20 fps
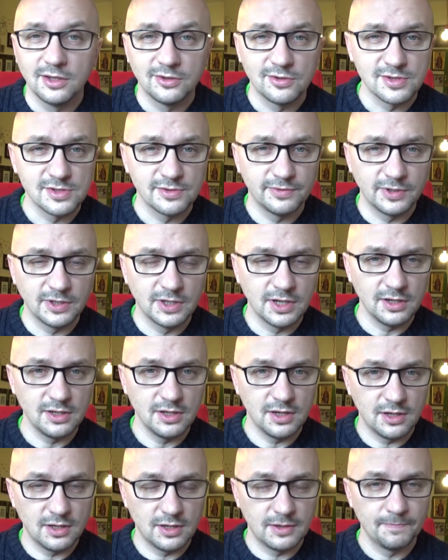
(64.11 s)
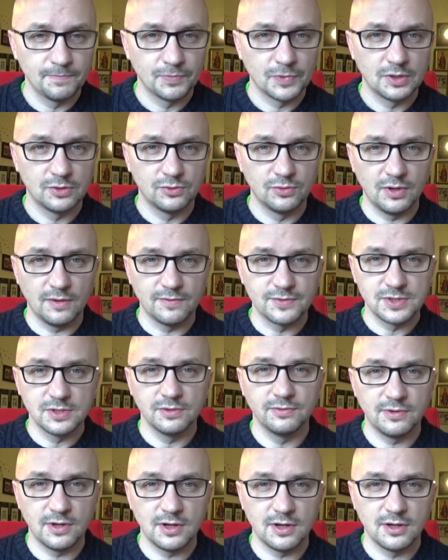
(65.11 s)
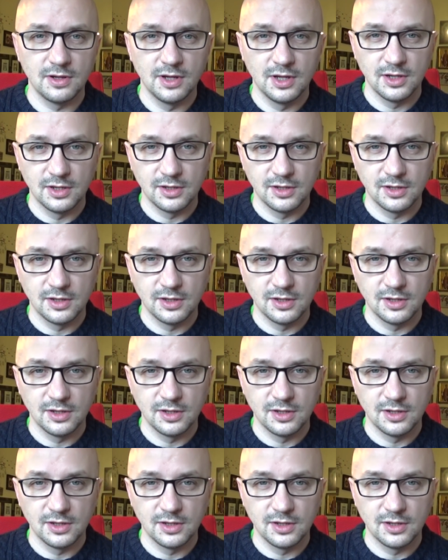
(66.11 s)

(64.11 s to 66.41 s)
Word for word: To jest Ewangelia, która wzywa